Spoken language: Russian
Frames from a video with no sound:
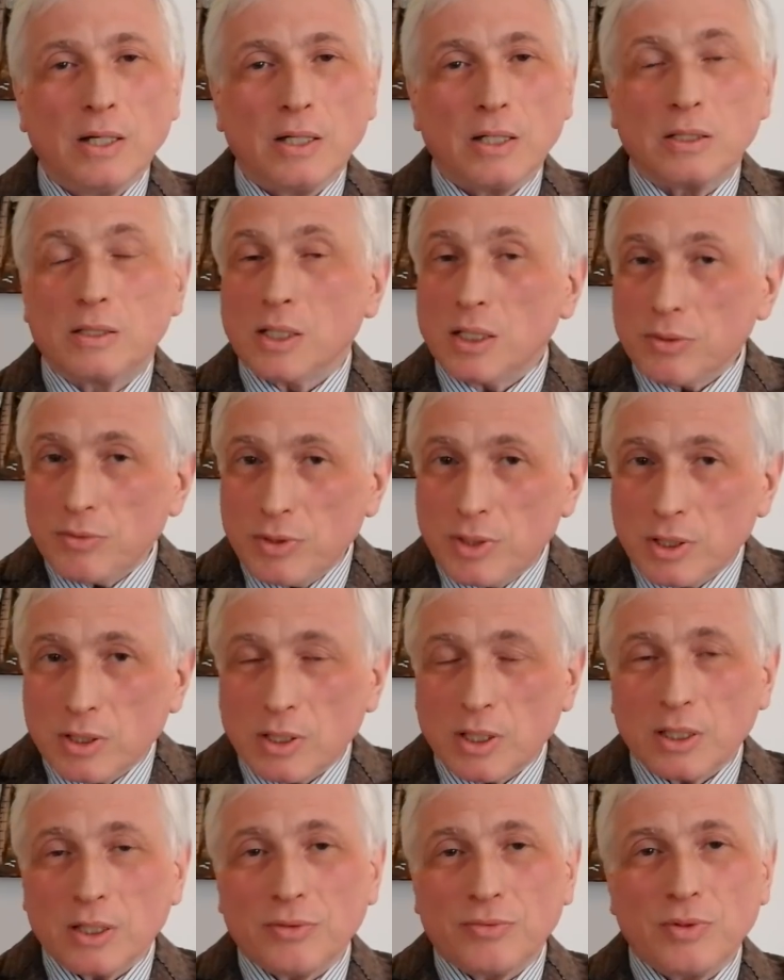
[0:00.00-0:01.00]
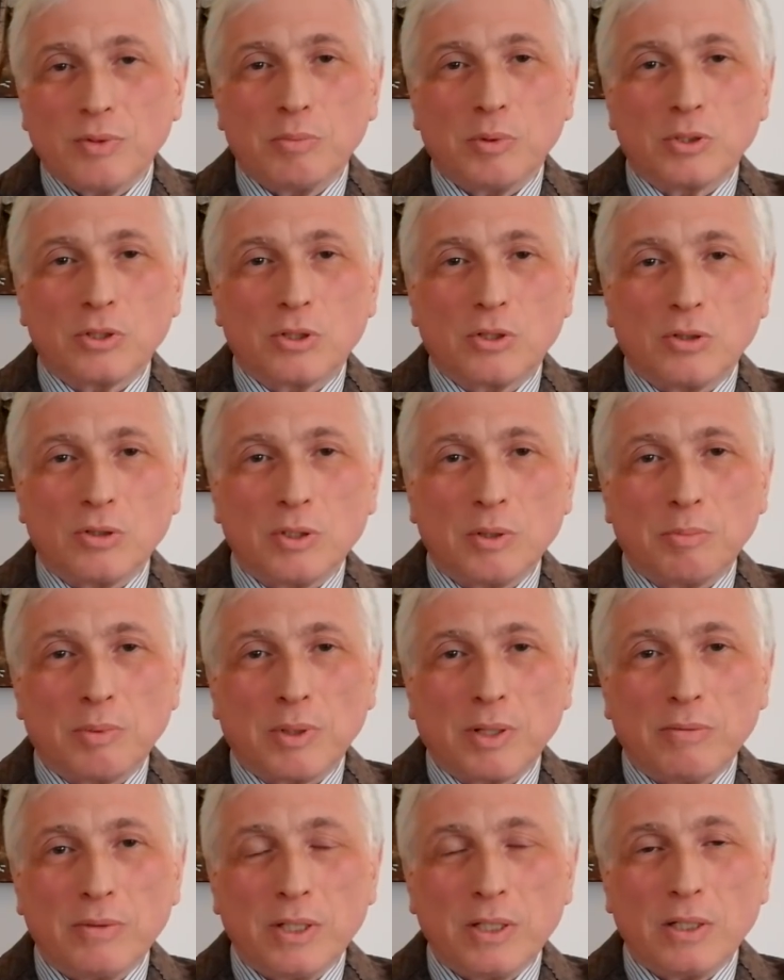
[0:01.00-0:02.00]
И знал ветеранов японского
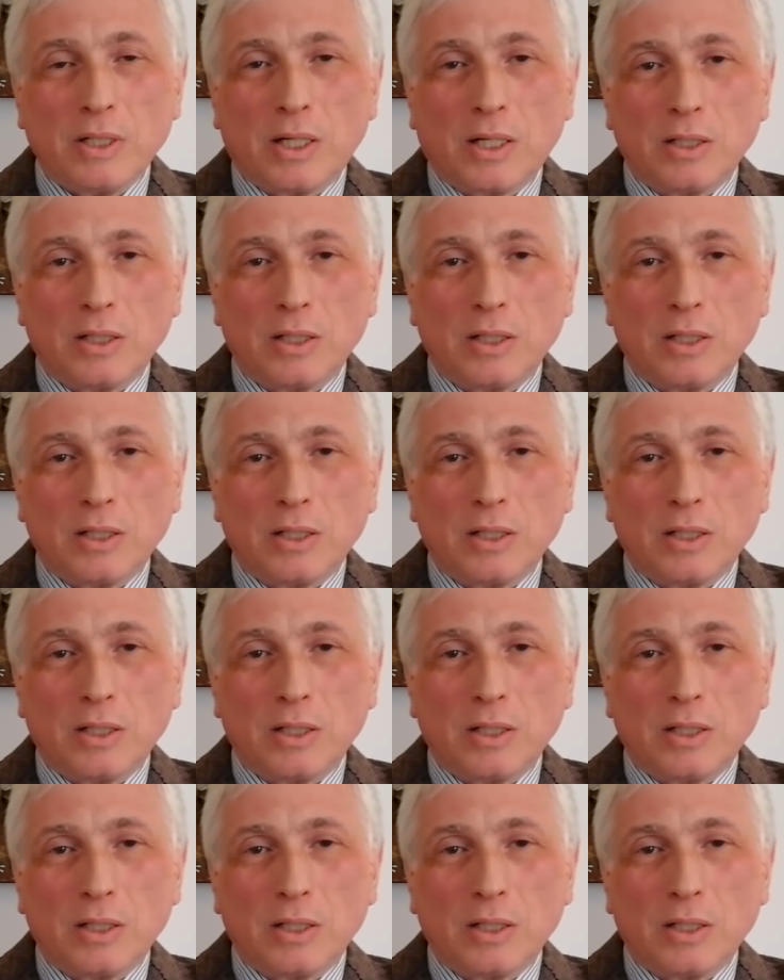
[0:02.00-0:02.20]
направления,